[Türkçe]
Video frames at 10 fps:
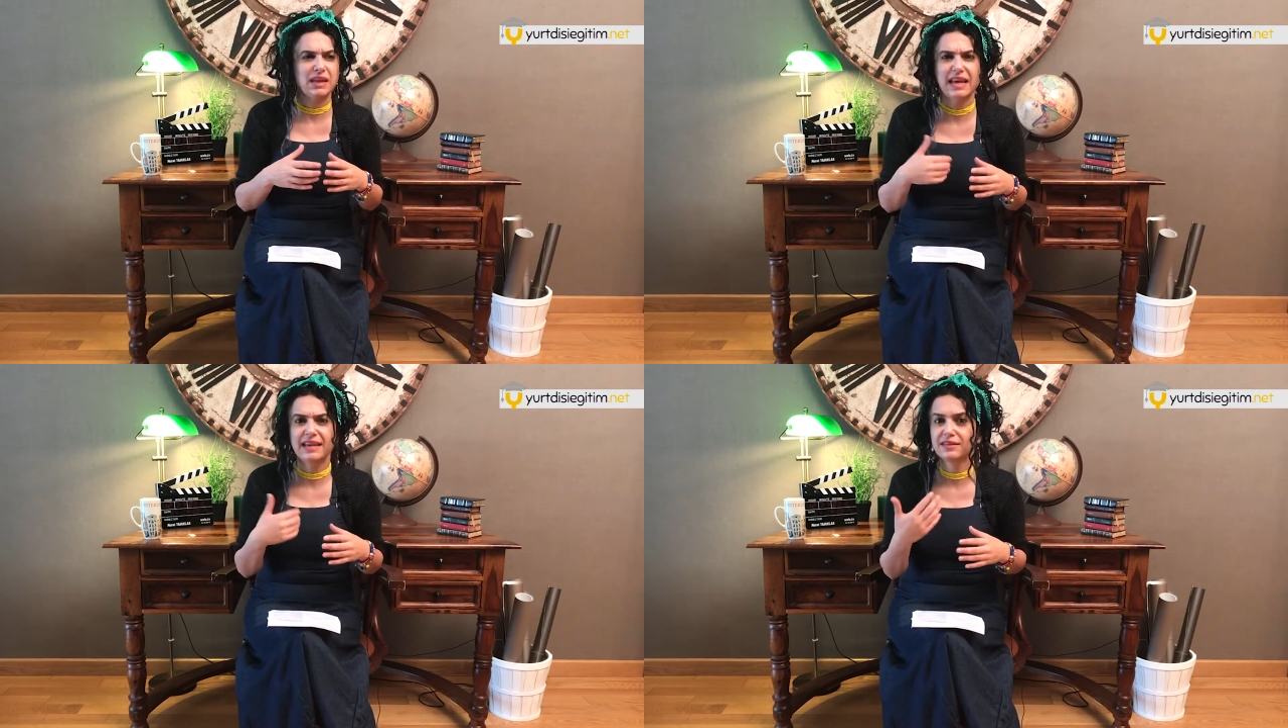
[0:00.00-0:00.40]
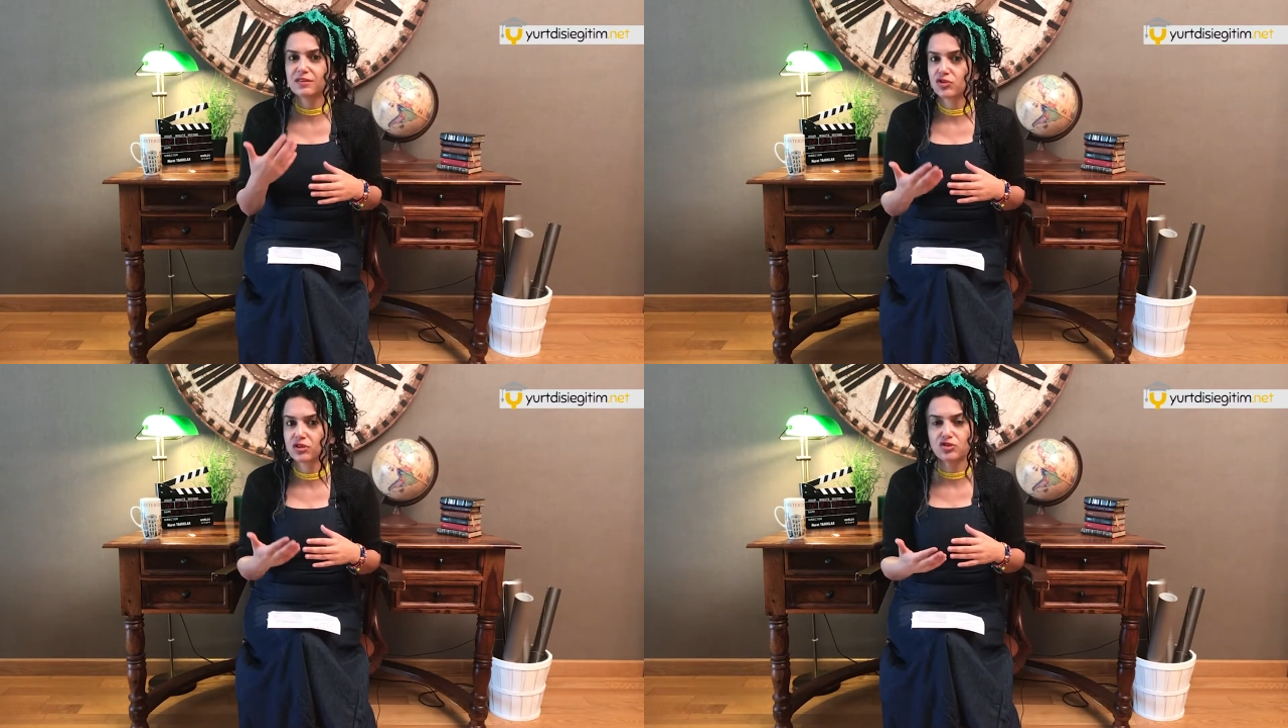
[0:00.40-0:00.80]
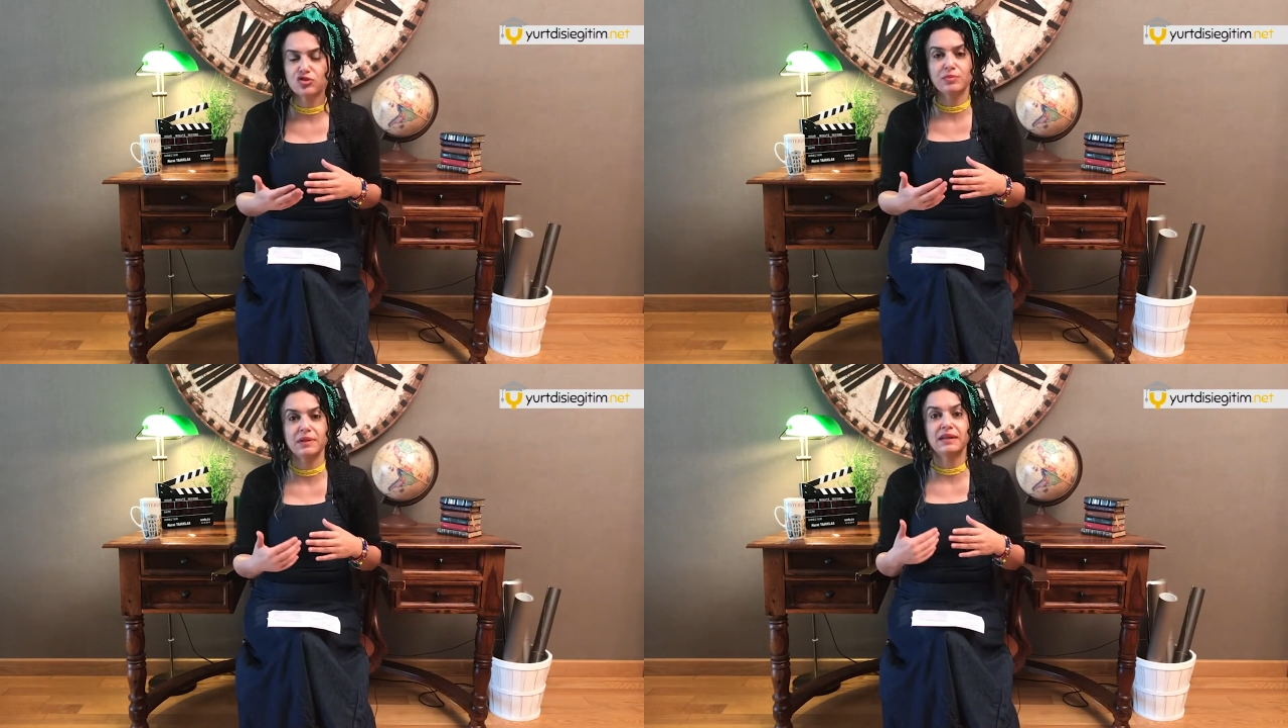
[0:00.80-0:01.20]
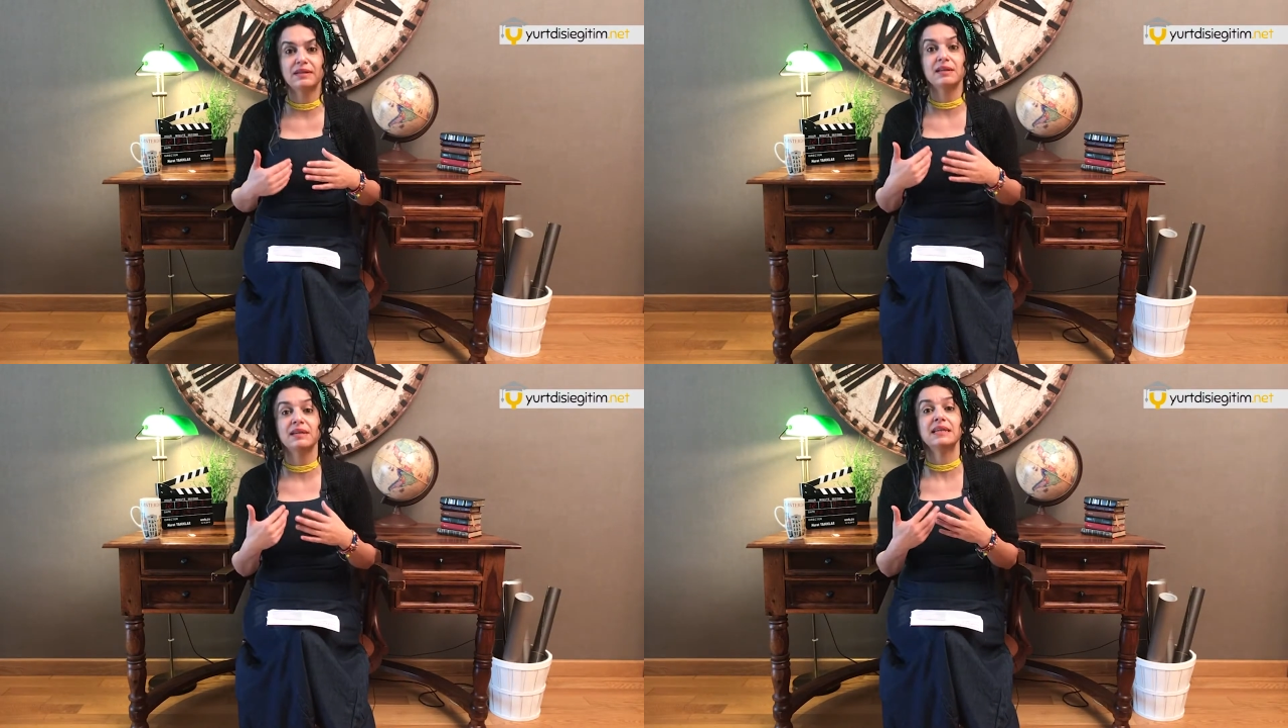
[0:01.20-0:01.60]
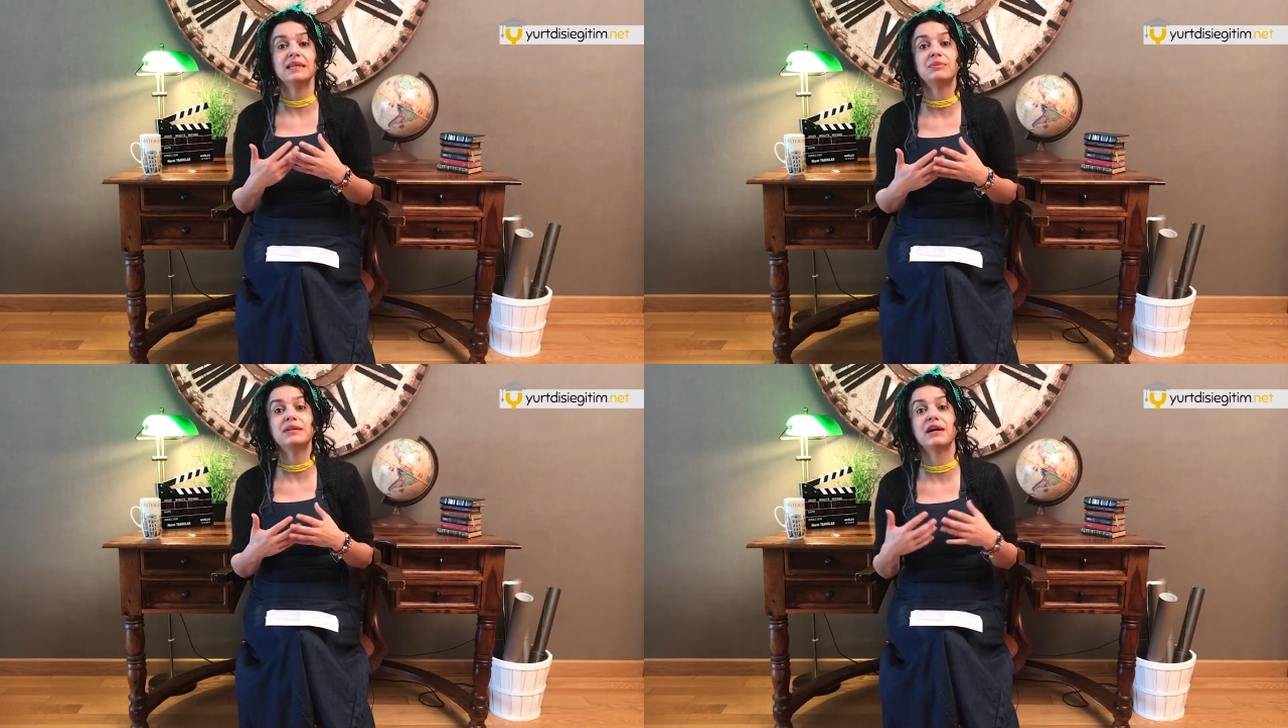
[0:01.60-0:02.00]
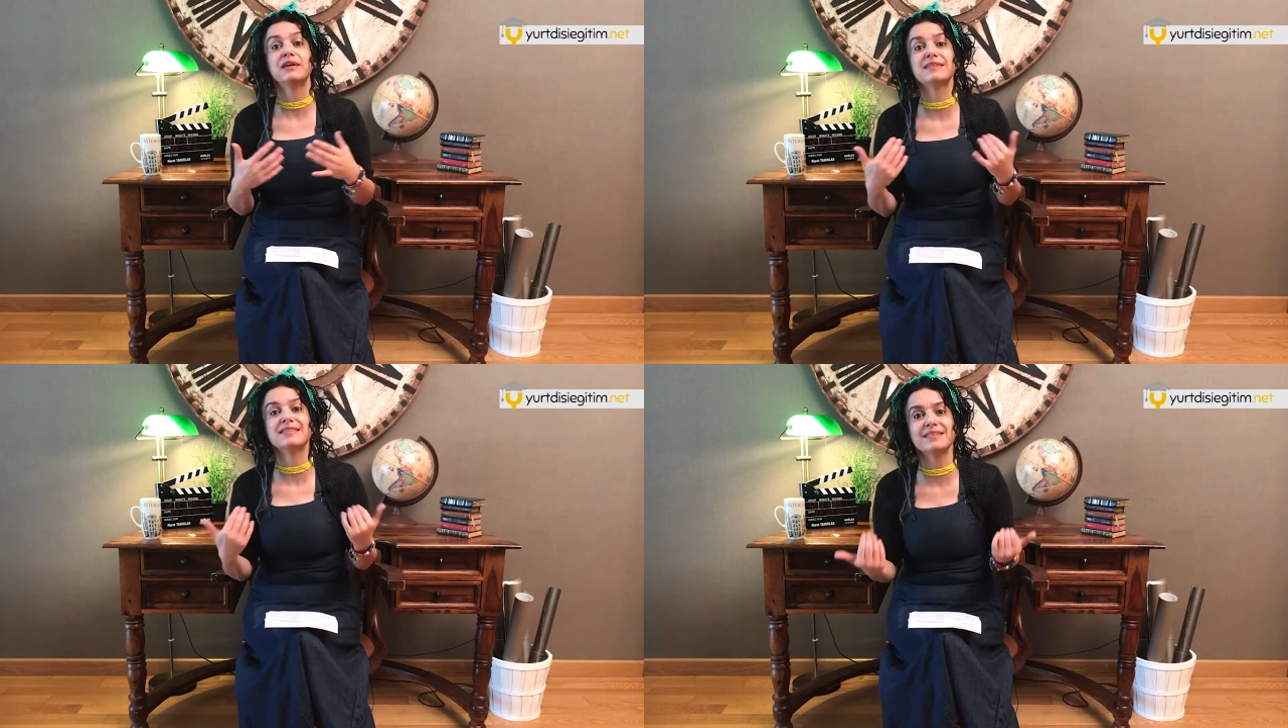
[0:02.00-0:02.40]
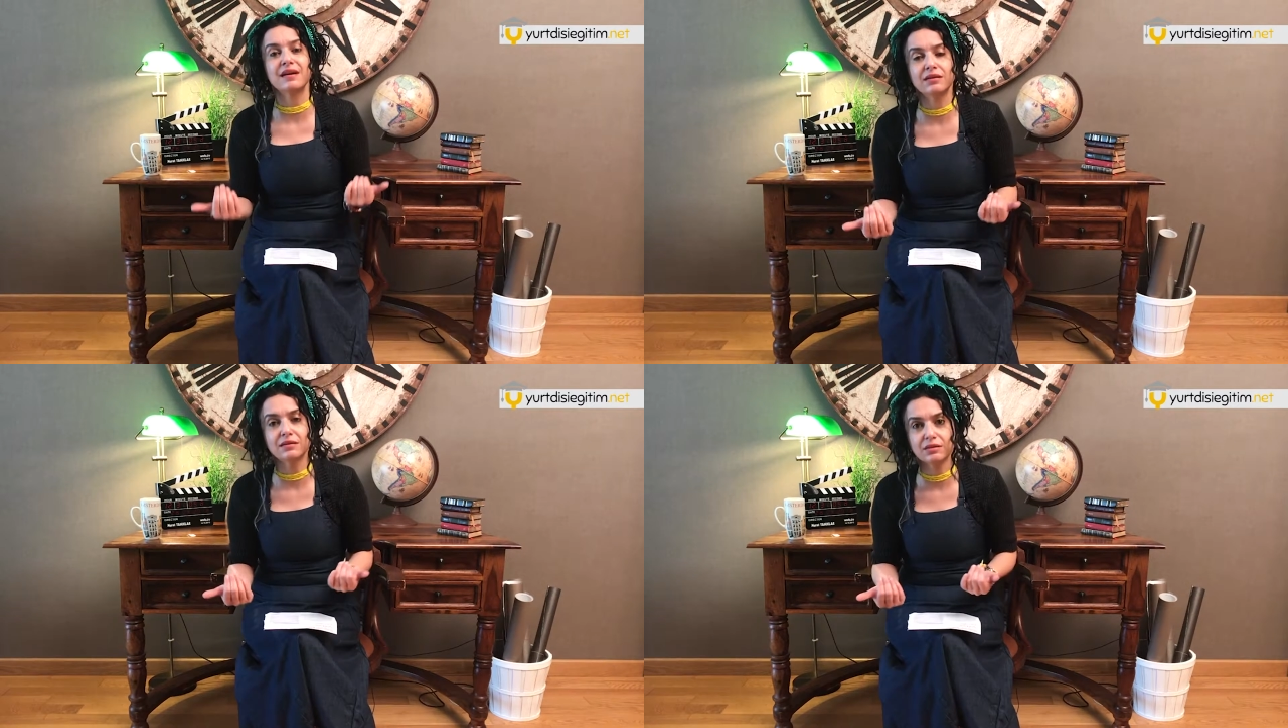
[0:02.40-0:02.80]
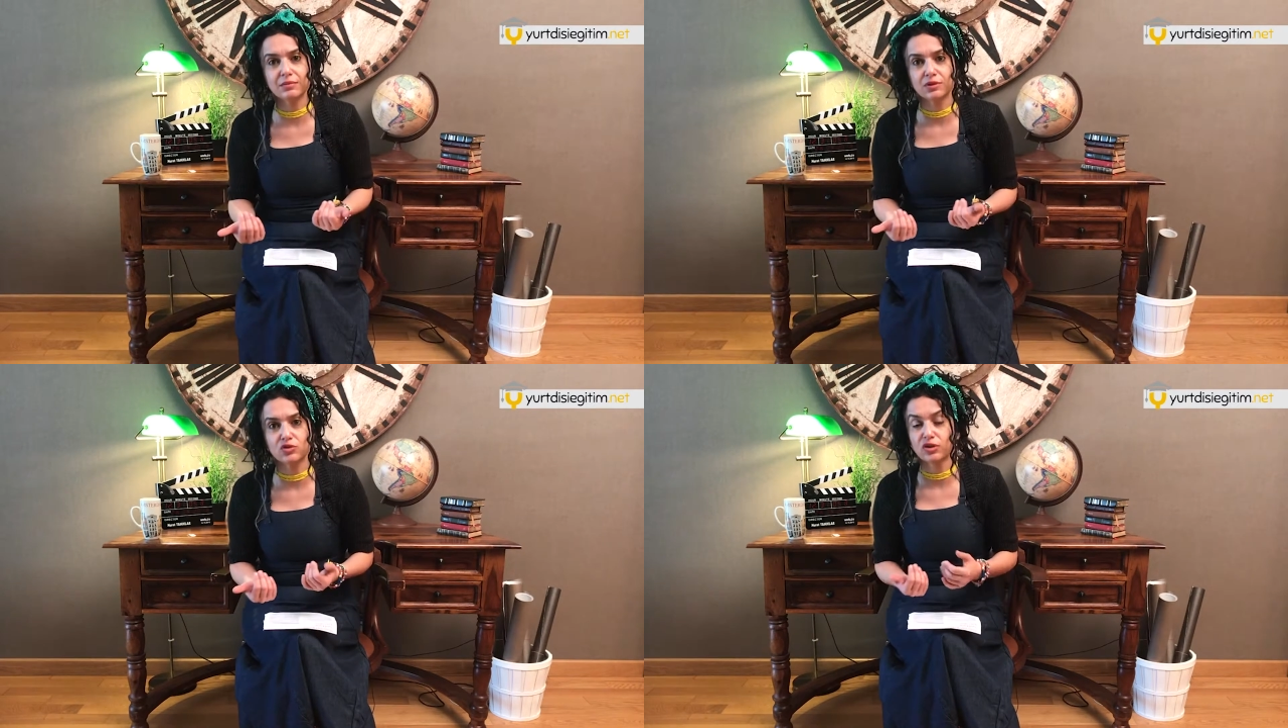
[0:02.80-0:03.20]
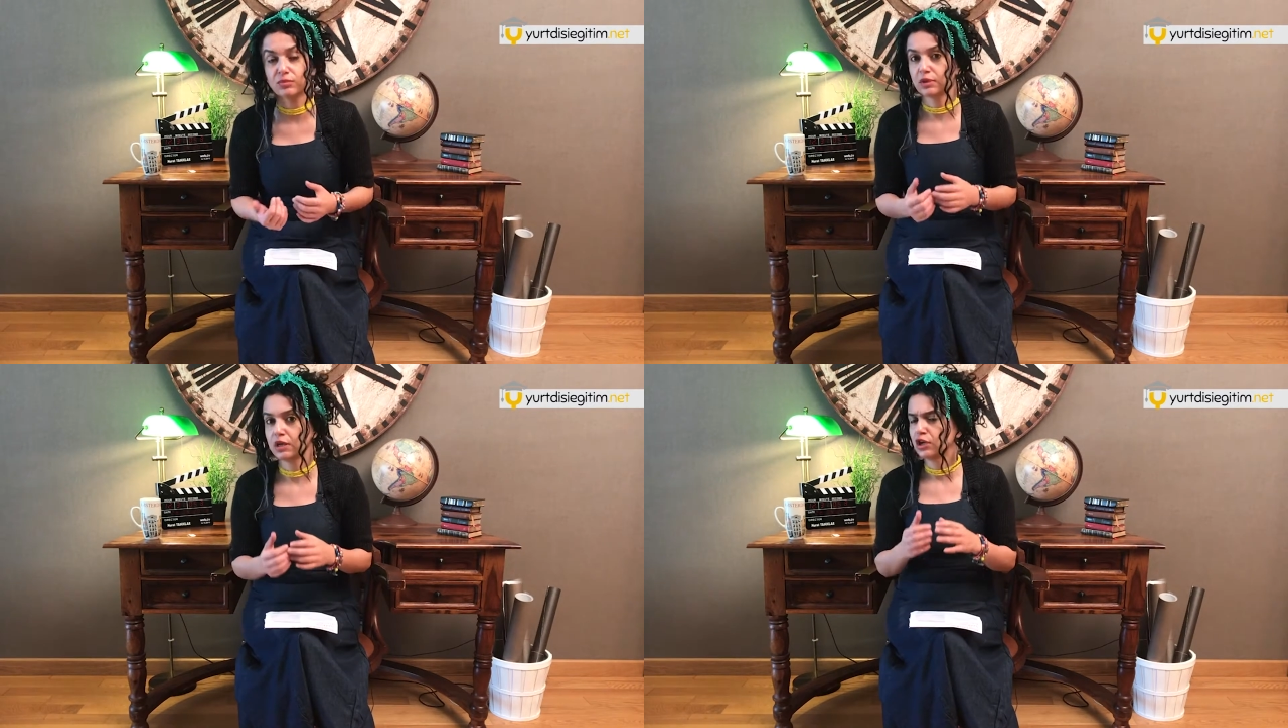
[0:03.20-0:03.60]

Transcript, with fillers: ek çalışmalar imkanı sağlatabilecek mi?